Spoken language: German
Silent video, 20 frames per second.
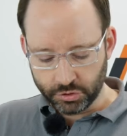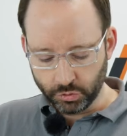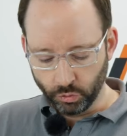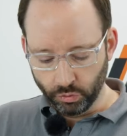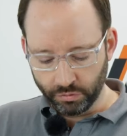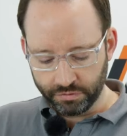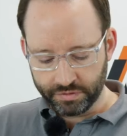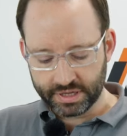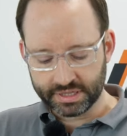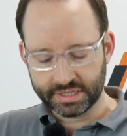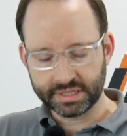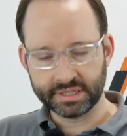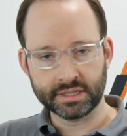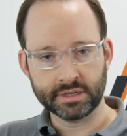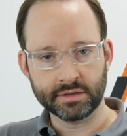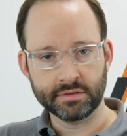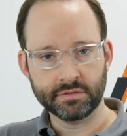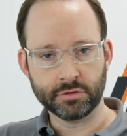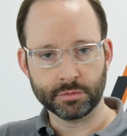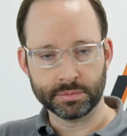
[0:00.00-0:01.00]

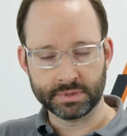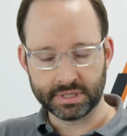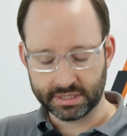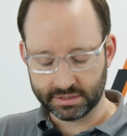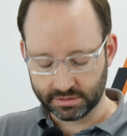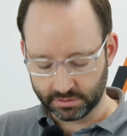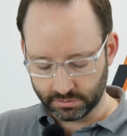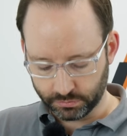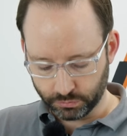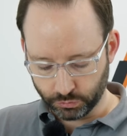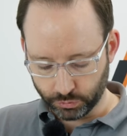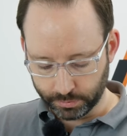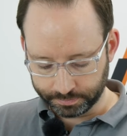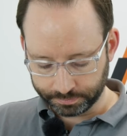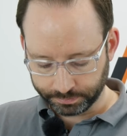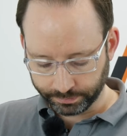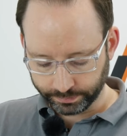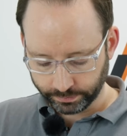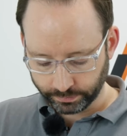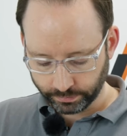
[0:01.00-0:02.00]
hochwertiger vom Tastgefühl.
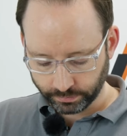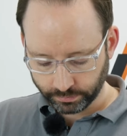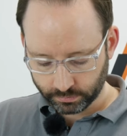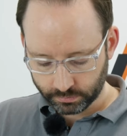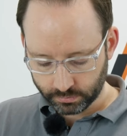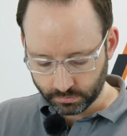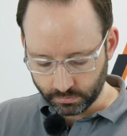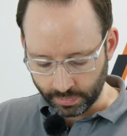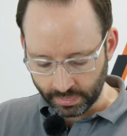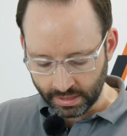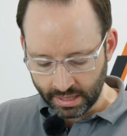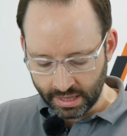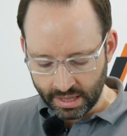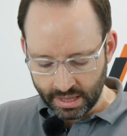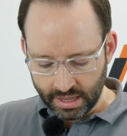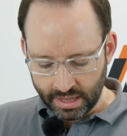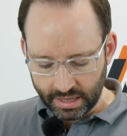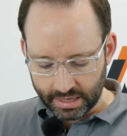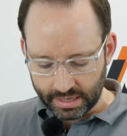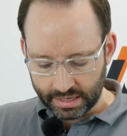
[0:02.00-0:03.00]

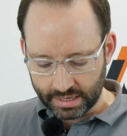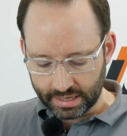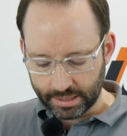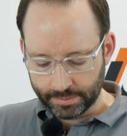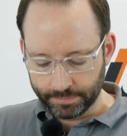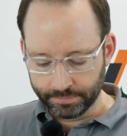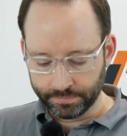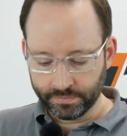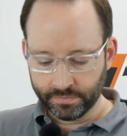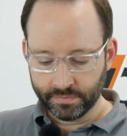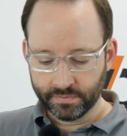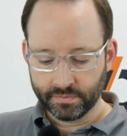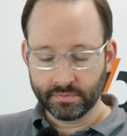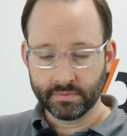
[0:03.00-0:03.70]
Ähm,